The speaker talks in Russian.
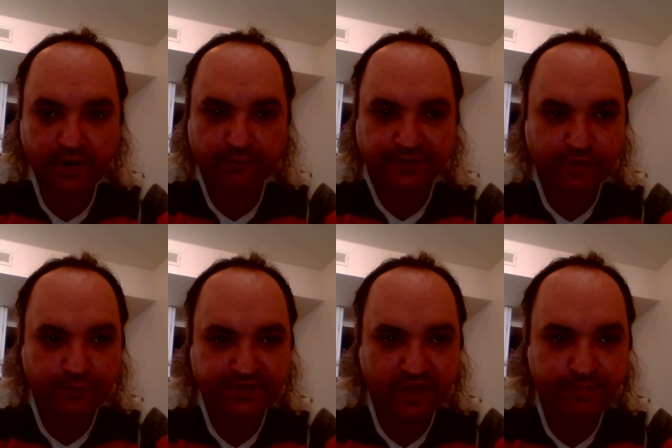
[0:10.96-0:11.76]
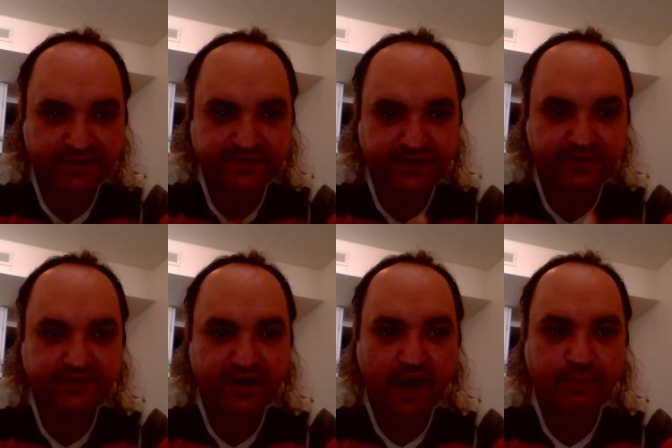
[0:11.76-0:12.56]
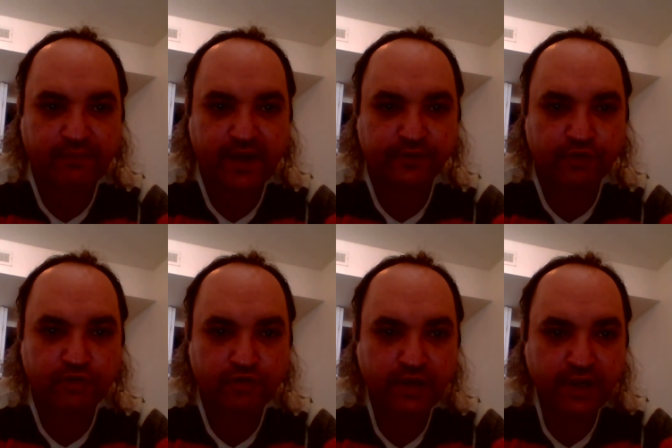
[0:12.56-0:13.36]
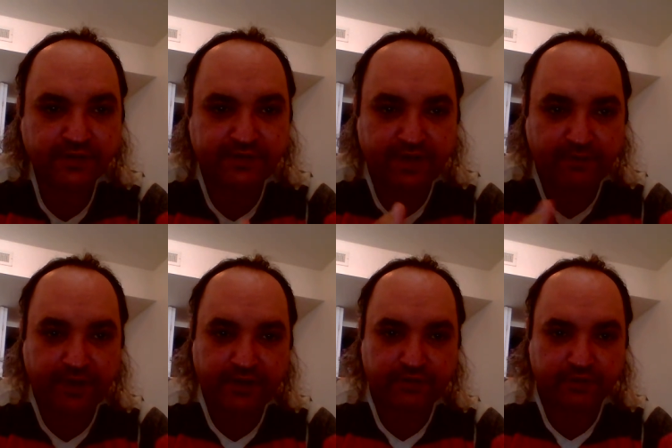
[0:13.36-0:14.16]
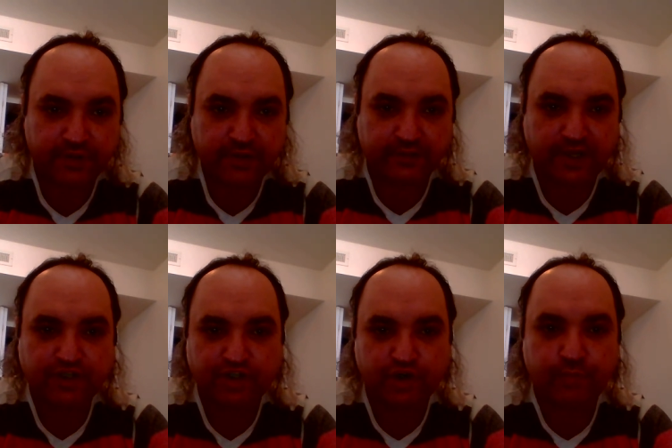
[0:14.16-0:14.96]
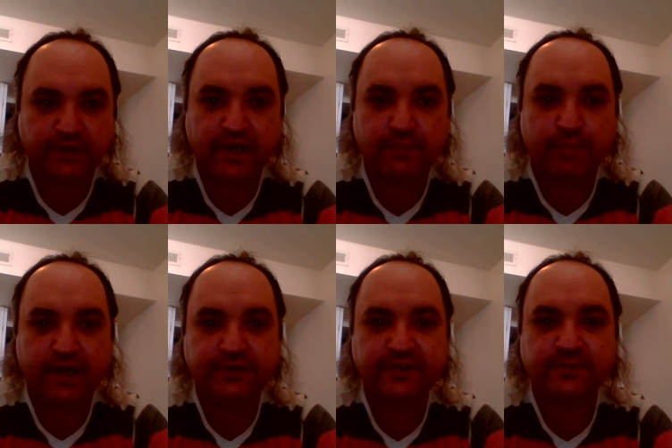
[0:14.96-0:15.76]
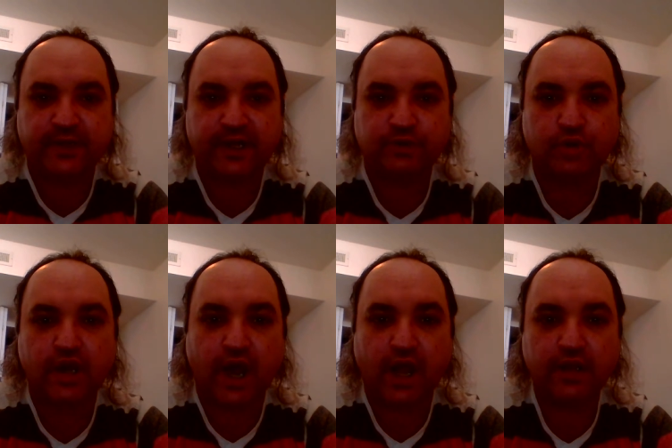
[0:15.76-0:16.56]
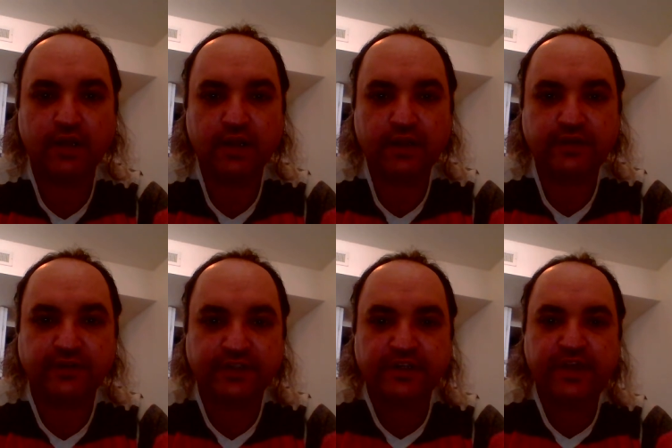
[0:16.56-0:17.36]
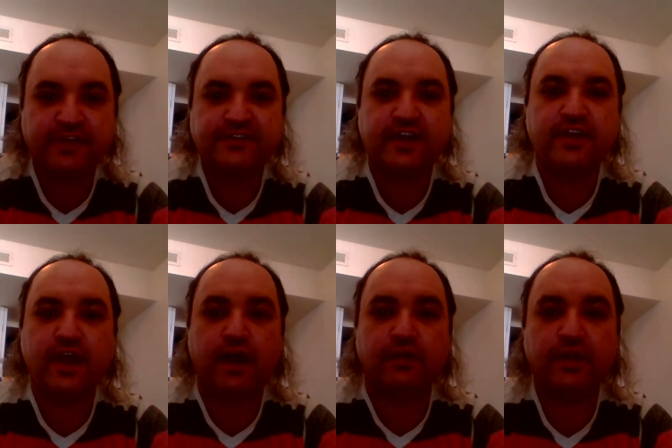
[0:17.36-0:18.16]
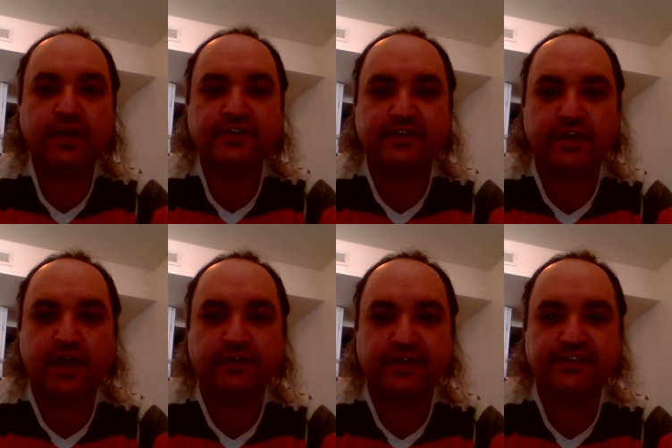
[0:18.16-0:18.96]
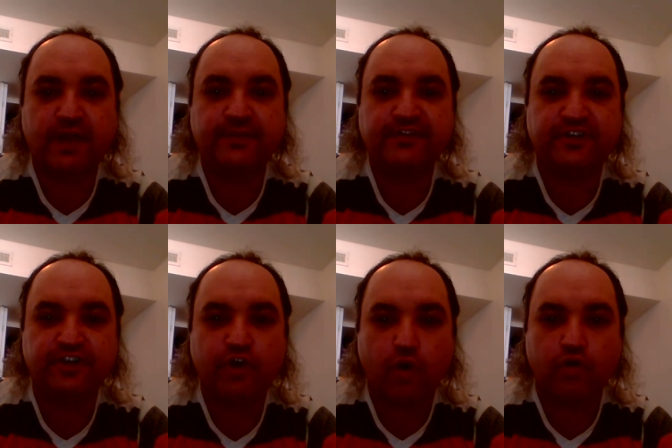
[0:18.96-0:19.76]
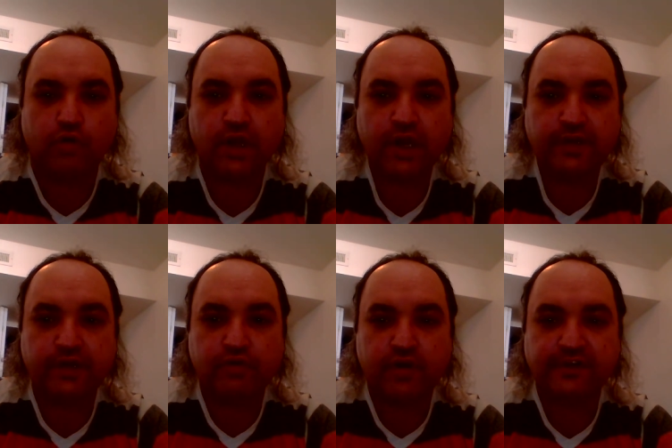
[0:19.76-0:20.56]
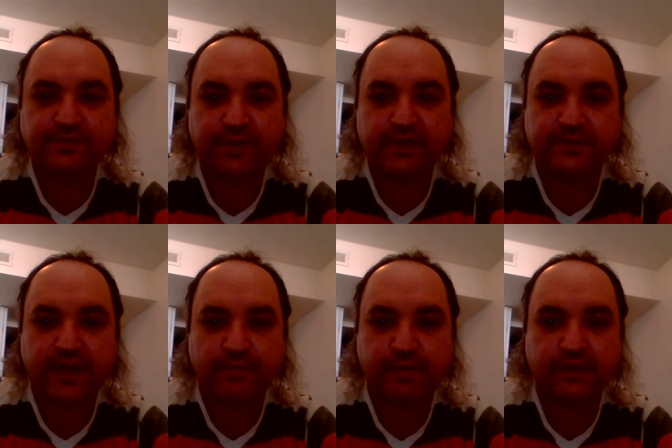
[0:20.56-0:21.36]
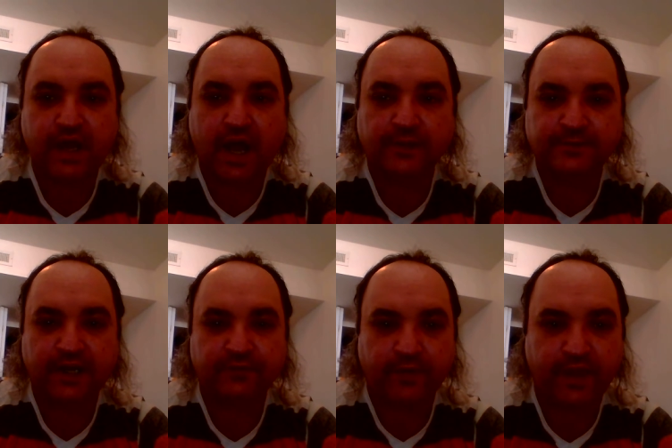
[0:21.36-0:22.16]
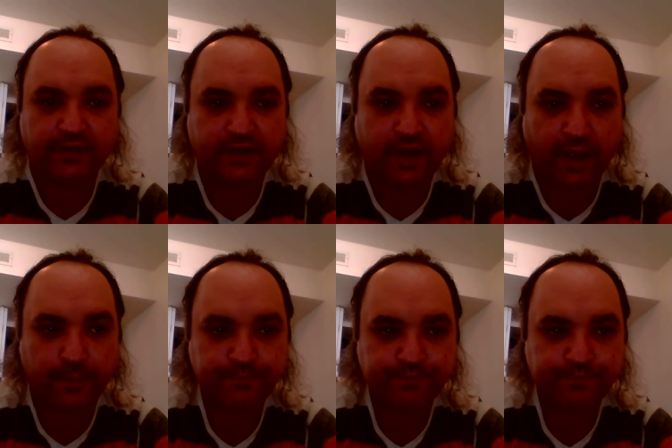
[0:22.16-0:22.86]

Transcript: В азовские пески, закапывая ногу, ты говорил, нащупана магнитная дуга. И ты на ней стоял, стоял на зависть йогу, и кругосветная была одна твоя нога.